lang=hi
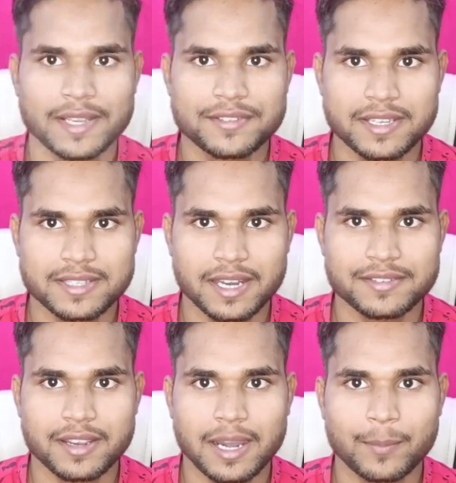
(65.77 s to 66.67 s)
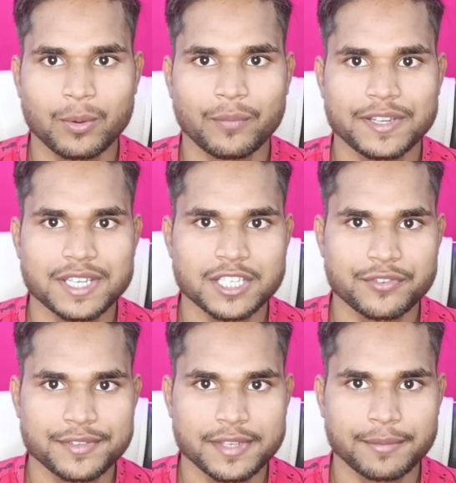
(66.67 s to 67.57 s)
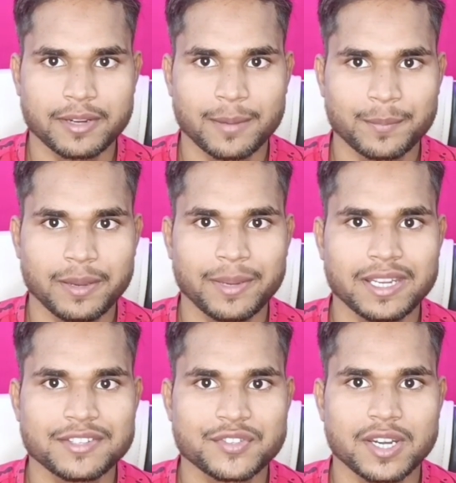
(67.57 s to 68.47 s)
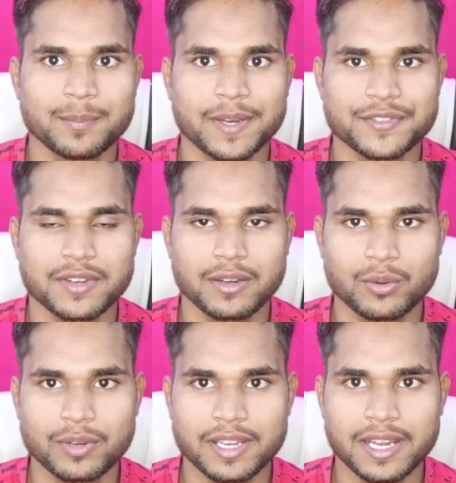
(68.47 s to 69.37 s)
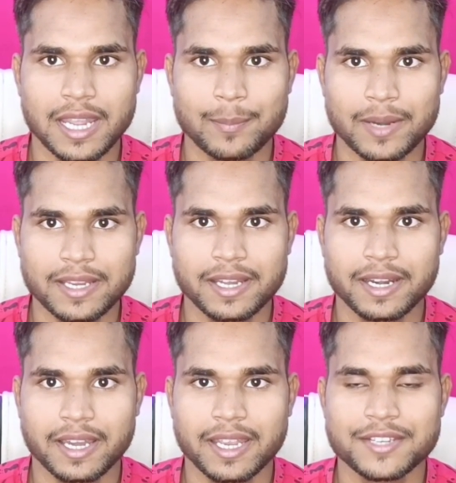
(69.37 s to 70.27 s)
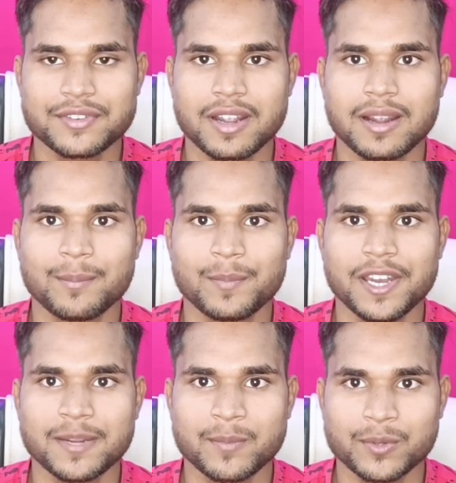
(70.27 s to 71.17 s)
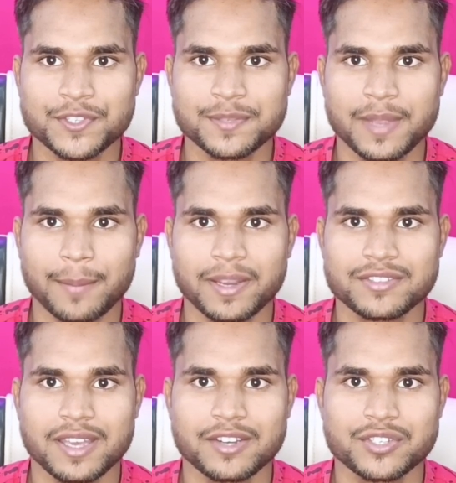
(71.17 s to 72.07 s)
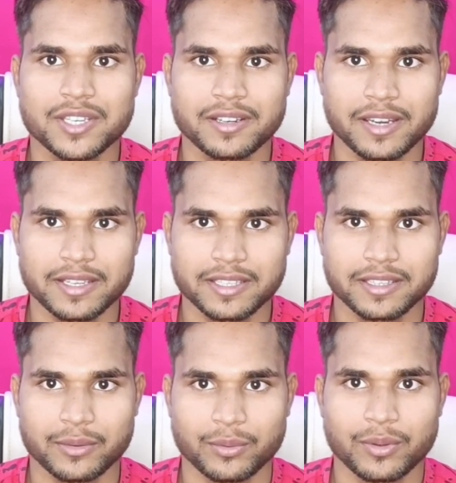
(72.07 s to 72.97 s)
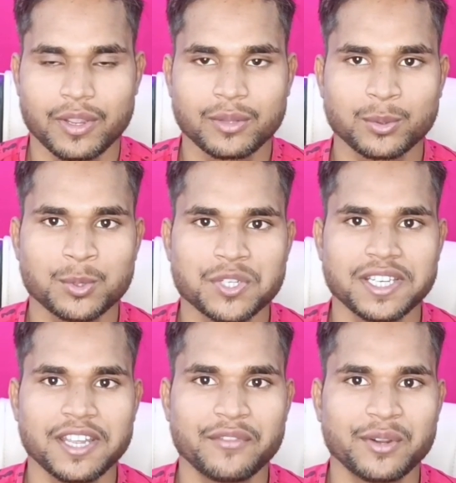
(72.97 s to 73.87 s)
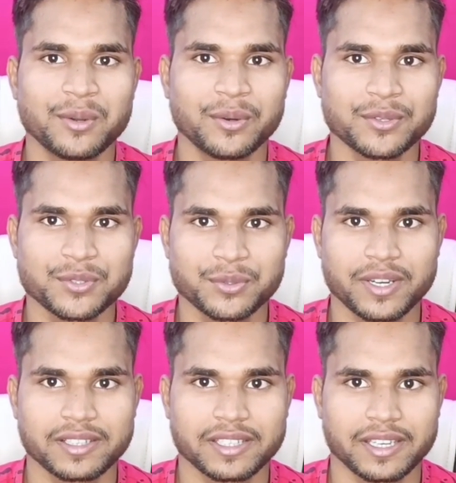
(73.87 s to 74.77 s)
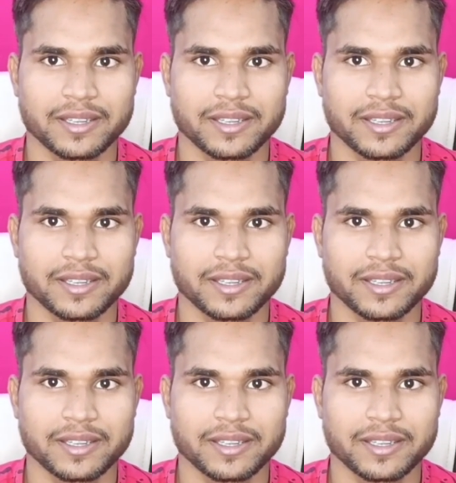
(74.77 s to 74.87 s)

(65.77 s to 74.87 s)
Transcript: गाइज किस तरह से आपको बजाज फिंसर्व कंपनी में इंस्टेंट पर्सनल लोन के लिए अप्लाई करना है इसका कंप्लीट प्रोसेस मैं आपके साथ शेयर कर देता हूं तो चलिए वीडियो को शुरू करते